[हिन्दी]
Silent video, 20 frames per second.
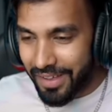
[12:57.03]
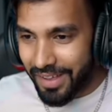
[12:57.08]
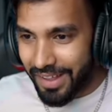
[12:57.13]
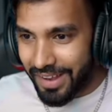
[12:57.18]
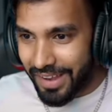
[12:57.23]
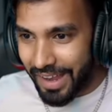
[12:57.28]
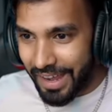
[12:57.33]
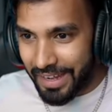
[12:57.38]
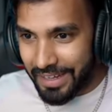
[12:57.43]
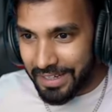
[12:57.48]

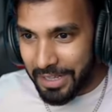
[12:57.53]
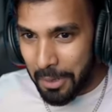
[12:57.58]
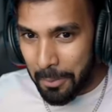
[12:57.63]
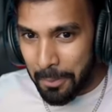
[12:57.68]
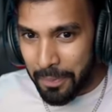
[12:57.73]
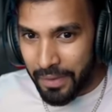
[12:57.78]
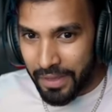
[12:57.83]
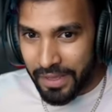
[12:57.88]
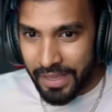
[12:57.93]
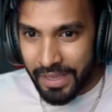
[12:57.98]
लाइट का
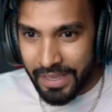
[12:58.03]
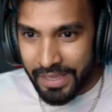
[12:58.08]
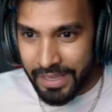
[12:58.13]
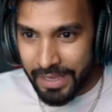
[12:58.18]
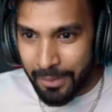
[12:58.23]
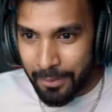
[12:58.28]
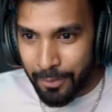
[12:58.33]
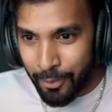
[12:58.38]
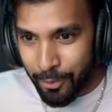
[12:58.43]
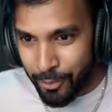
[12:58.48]
प्लग है ये
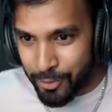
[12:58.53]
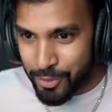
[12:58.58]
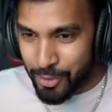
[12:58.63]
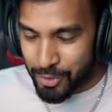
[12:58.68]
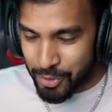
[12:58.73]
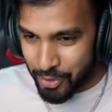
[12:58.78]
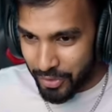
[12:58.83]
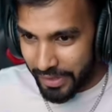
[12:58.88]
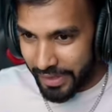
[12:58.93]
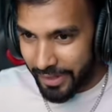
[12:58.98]
अब लूज़ हो
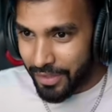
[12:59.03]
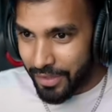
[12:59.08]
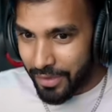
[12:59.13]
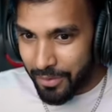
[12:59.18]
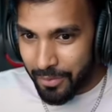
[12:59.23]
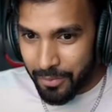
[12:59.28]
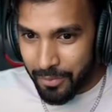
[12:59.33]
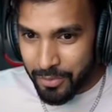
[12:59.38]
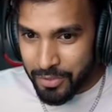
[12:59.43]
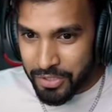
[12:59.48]
चुका है
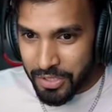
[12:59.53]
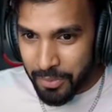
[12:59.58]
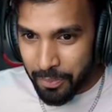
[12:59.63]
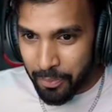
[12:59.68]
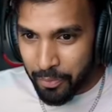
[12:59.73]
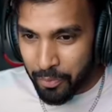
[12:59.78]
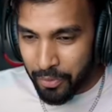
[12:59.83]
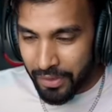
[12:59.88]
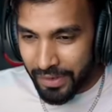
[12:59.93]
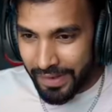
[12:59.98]
मुझे
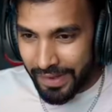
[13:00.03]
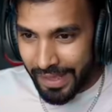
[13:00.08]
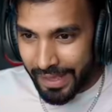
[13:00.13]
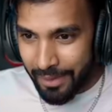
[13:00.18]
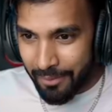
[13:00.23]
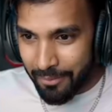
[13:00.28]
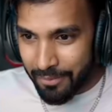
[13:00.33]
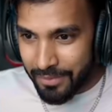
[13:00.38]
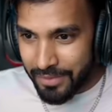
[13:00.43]
पूरे टाइम